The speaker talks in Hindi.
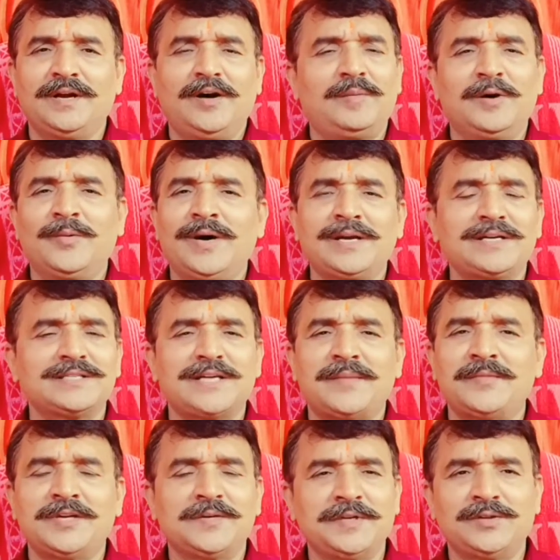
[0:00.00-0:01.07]
और भगवान के
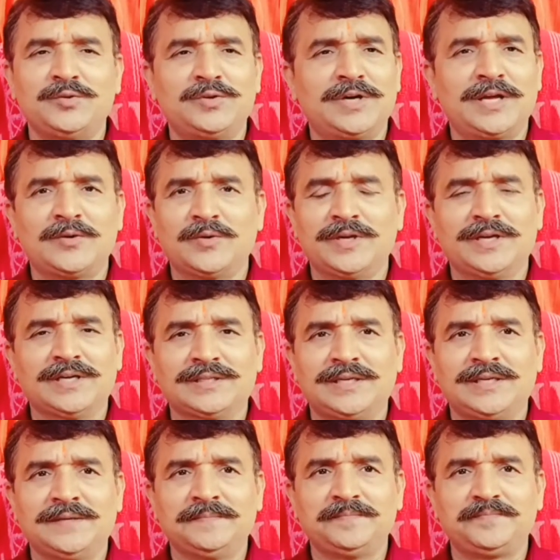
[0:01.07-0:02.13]
सामने अपना दुखड़ा रोने
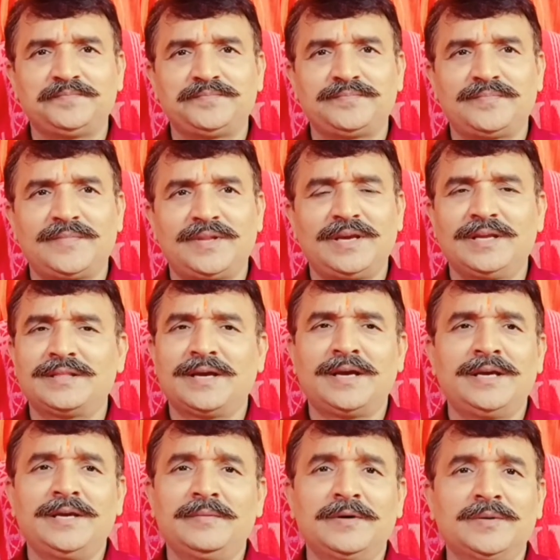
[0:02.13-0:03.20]
लगता है कहता
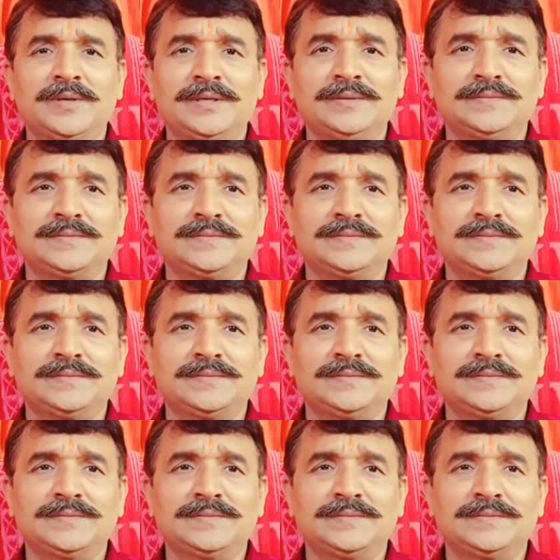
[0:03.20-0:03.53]
है हे भगवान